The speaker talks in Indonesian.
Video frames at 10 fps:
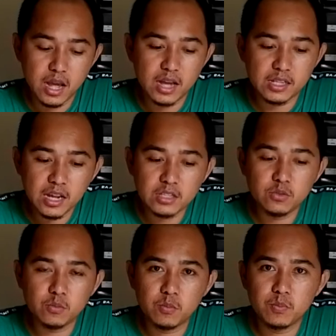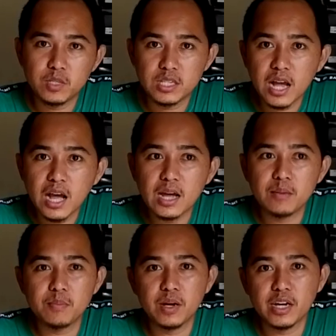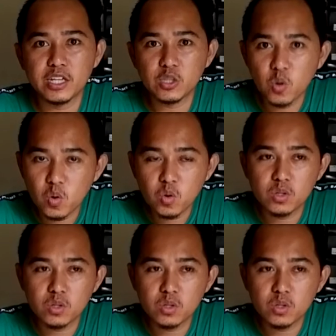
ada itu bisa pakai itu